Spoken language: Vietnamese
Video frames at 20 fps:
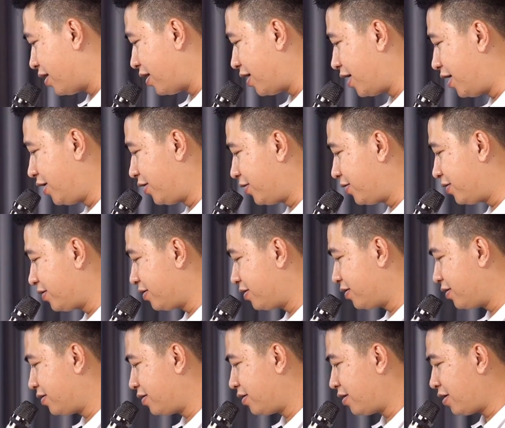alo alo alo
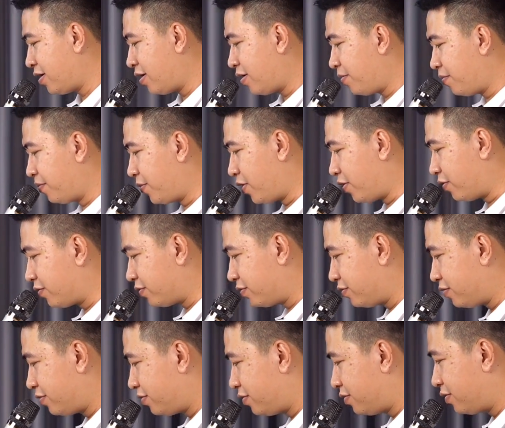alo một một